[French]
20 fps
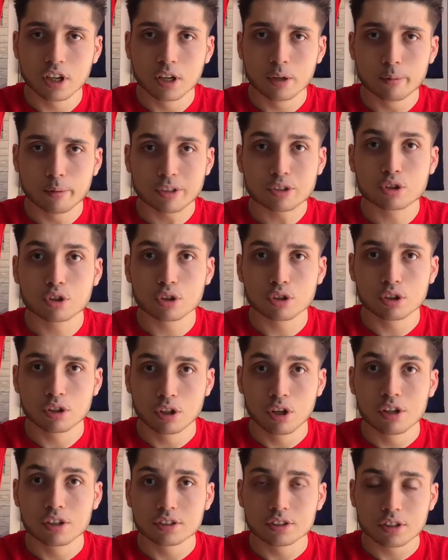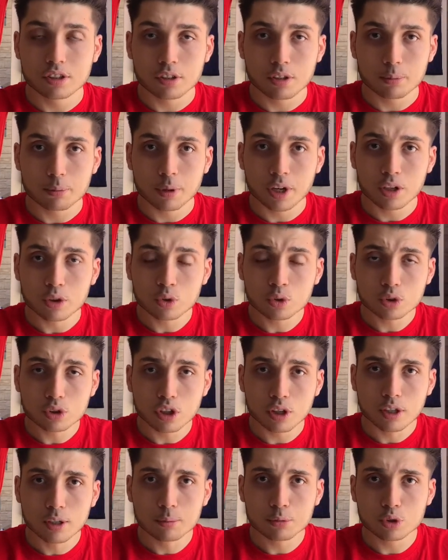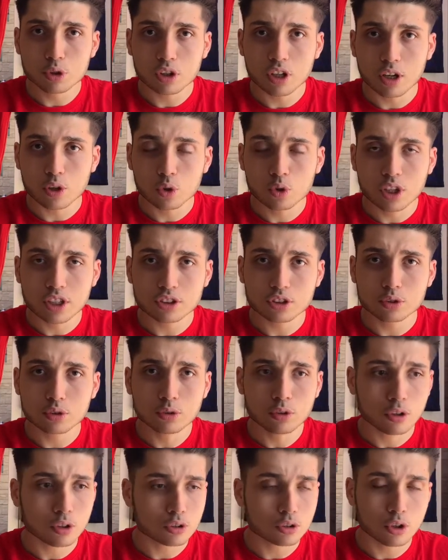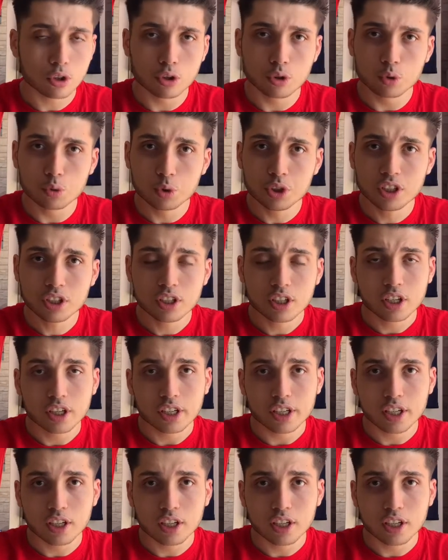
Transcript: Parce que parlons quand même de la relation entre lui et,